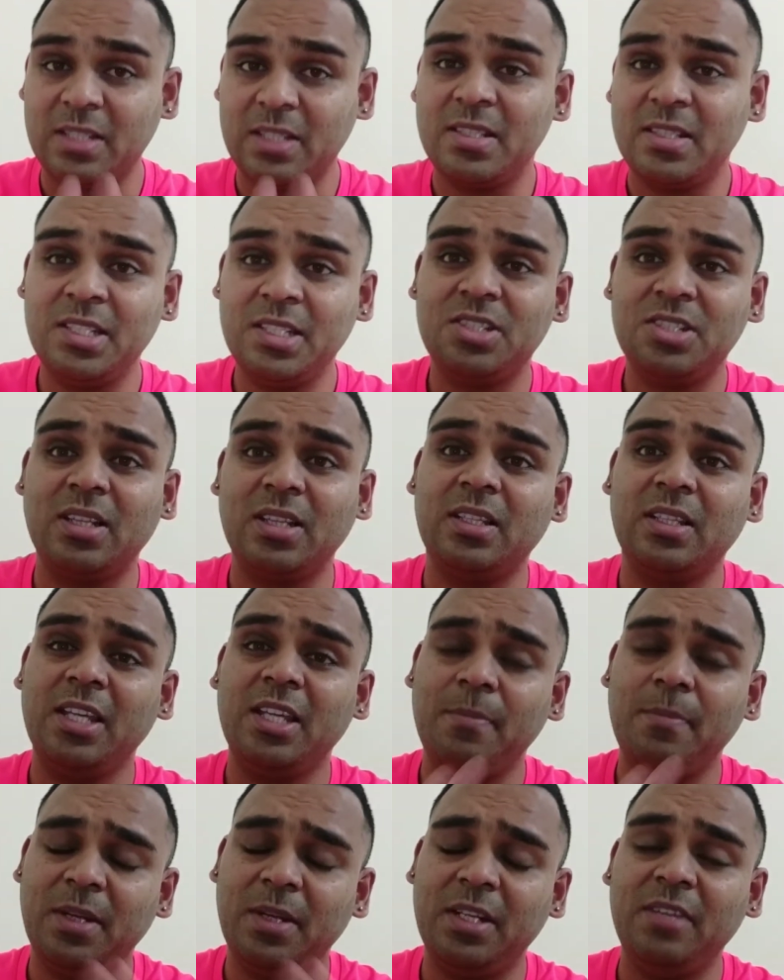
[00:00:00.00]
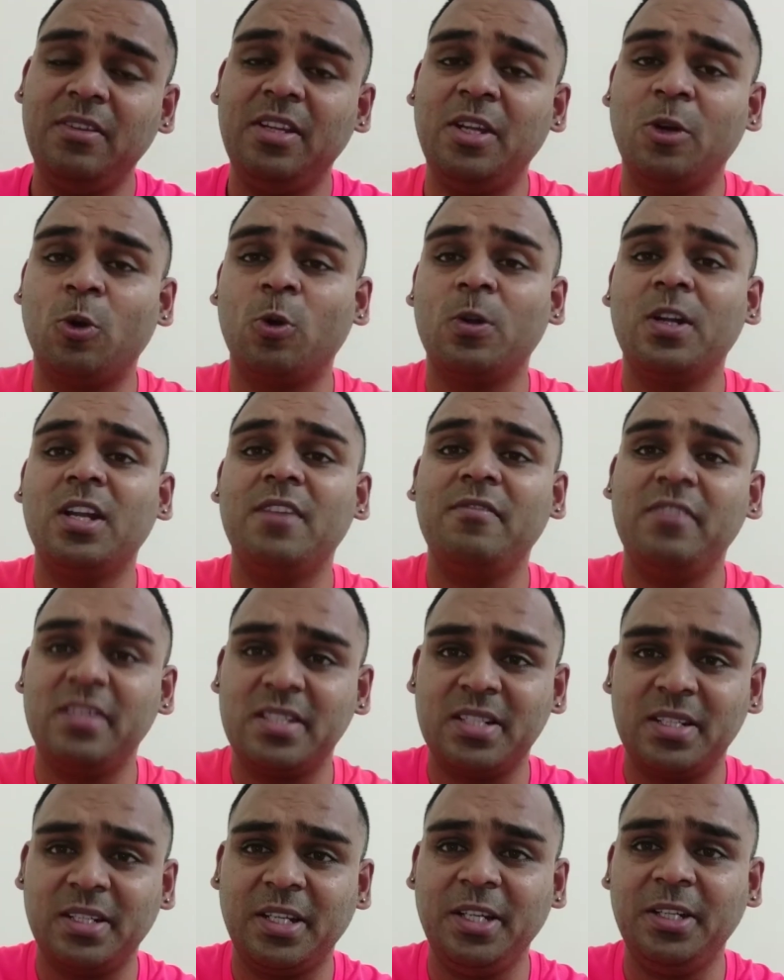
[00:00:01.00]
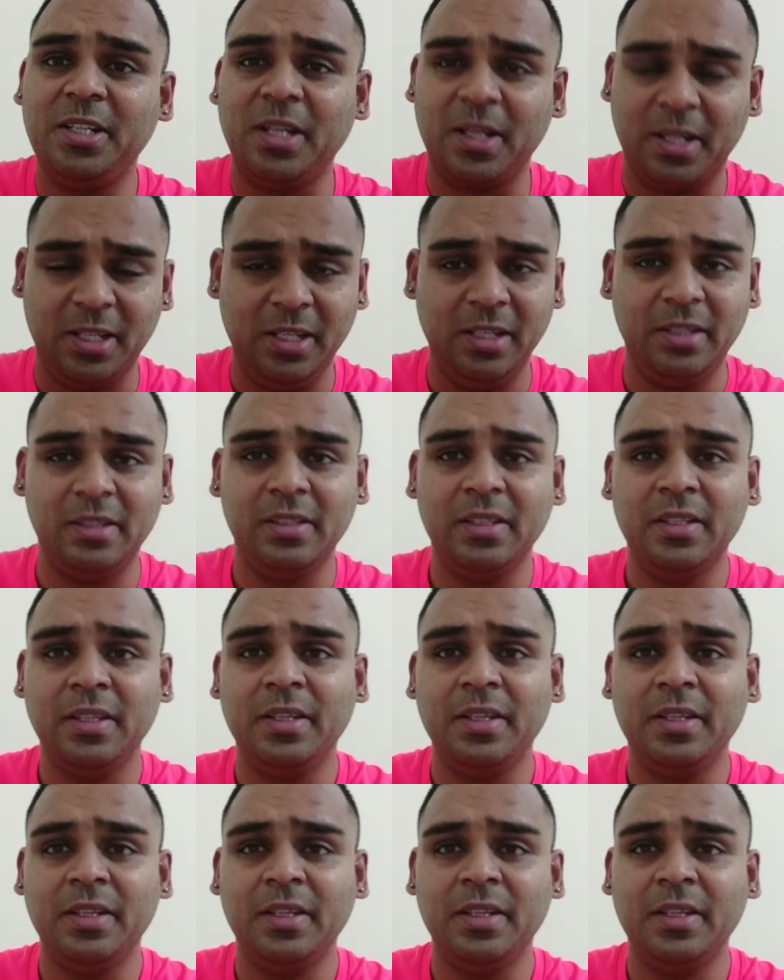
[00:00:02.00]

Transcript: दस दिन चलती है मेरी होंडा विजन की टंकी